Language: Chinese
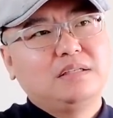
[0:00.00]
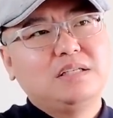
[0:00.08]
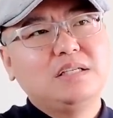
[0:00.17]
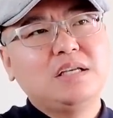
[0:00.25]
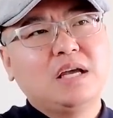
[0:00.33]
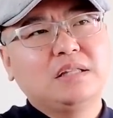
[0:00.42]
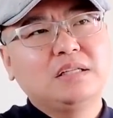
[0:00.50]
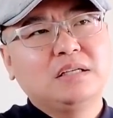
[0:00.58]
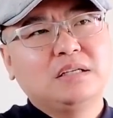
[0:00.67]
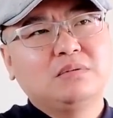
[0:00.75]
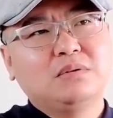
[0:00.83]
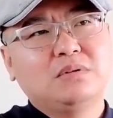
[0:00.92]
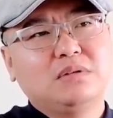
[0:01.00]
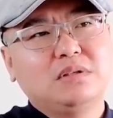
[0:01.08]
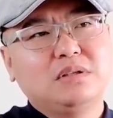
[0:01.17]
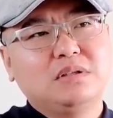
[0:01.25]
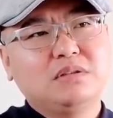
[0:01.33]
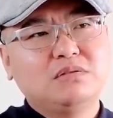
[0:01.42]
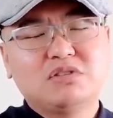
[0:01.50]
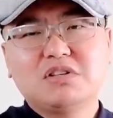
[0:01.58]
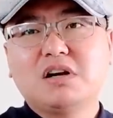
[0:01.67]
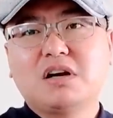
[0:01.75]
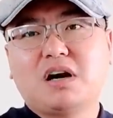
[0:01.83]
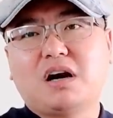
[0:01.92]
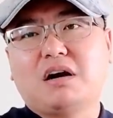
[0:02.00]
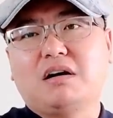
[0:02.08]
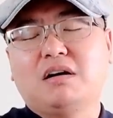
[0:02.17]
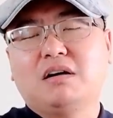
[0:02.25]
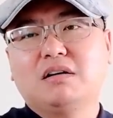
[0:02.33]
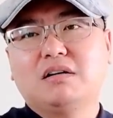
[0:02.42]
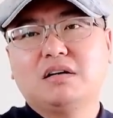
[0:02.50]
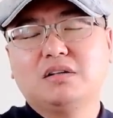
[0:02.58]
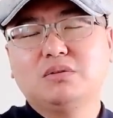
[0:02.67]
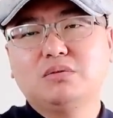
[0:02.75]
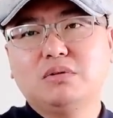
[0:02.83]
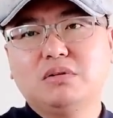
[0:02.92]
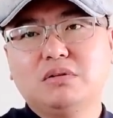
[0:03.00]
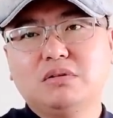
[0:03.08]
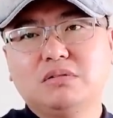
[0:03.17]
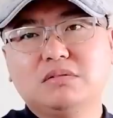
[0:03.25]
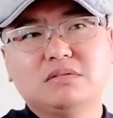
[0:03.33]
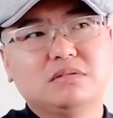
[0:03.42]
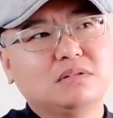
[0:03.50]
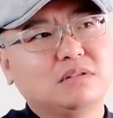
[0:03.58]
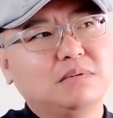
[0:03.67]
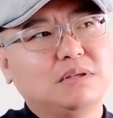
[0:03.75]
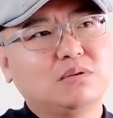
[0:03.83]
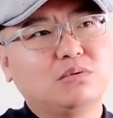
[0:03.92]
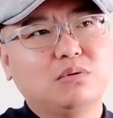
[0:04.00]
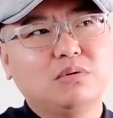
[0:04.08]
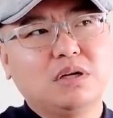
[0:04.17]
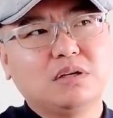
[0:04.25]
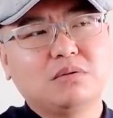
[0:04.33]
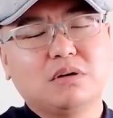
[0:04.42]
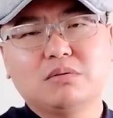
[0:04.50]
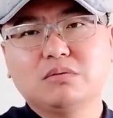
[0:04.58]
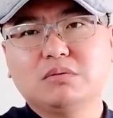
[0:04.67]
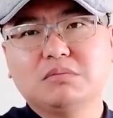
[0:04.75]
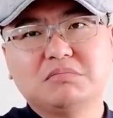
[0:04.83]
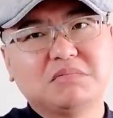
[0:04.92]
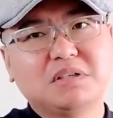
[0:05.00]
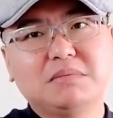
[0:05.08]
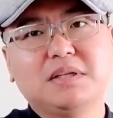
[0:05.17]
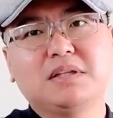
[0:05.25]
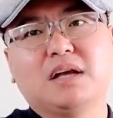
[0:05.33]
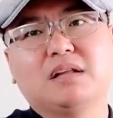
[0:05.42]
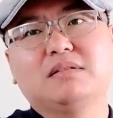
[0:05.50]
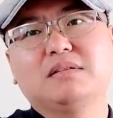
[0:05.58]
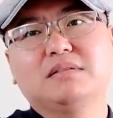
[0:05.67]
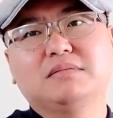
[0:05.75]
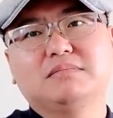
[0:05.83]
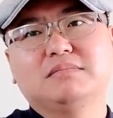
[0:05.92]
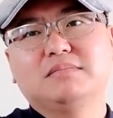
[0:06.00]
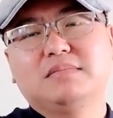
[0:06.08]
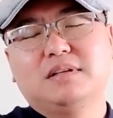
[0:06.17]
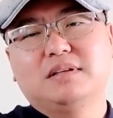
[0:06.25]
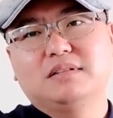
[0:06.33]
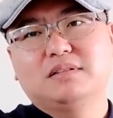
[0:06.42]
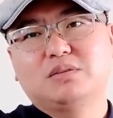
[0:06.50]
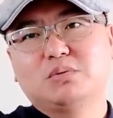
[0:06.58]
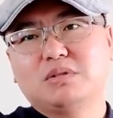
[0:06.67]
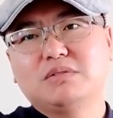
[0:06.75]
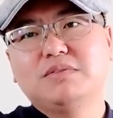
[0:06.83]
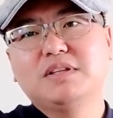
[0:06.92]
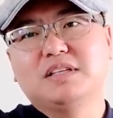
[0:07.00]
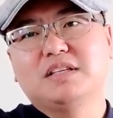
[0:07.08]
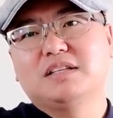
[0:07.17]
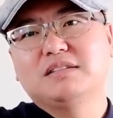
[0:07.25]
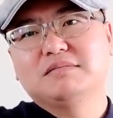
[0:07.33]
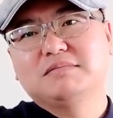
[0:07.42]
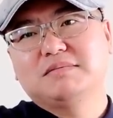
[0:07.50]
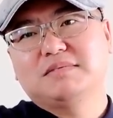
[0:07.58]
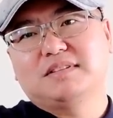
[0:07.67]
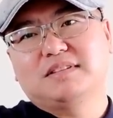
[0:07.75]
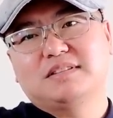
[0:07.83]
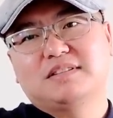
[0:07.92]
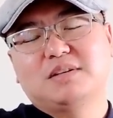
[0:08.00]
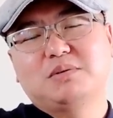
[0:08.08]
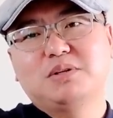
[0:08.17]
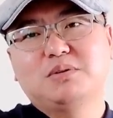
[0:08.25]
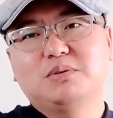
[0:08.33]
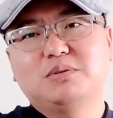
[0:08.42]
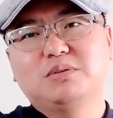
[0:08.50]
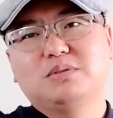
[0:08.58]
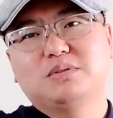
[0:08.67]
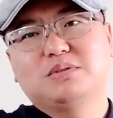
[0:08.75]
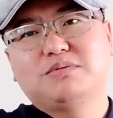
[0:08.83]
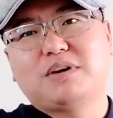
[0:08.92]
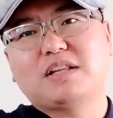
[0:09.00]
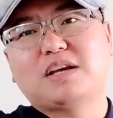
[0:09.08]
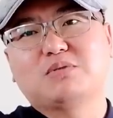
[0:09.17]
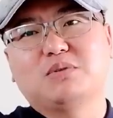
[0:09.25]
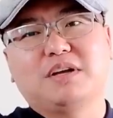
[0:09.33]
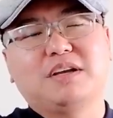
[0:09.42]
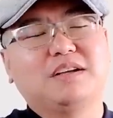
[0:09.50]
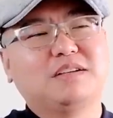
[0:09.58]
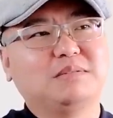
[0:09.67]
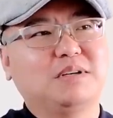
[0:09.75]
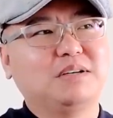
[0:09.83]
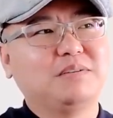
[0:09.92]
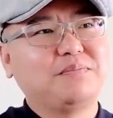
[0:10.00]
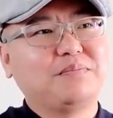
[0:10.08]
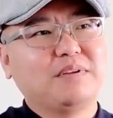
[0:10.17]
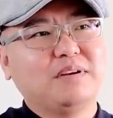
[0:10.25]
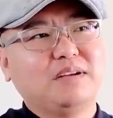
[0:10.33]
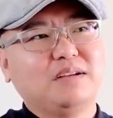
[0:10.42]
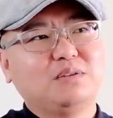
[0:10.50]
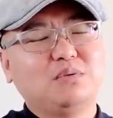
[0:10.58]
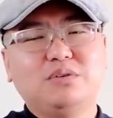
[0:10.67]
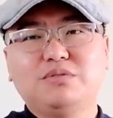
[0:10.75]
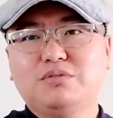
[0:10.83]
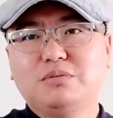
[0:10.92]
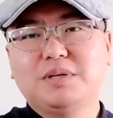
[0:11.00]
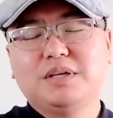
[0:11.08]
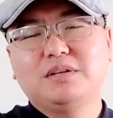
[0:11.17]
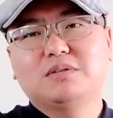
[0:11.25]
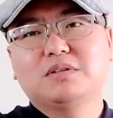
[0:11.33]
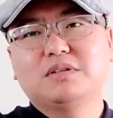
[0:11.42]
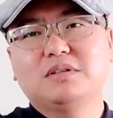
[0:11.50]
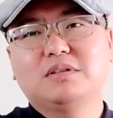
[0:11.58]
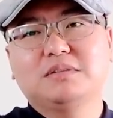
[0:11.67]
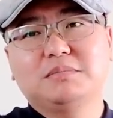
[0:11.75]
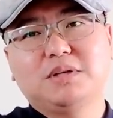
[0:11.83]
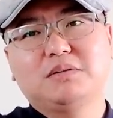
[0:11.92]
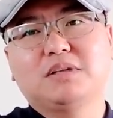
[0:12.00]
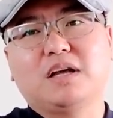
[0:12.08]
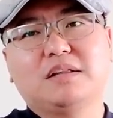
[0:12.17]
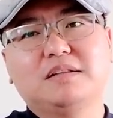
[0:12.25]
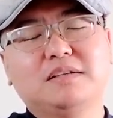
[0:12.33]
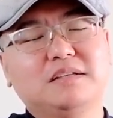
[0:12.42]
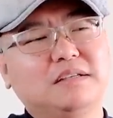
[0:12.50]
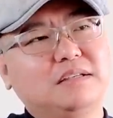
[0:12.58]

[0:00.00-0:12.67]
今年呢，我觉得是个坎儿啊，很多特别是国务院这块工作特别难啊，都是问题啊。这回又又是发大水，是不是？对于扶贫又是比较难的。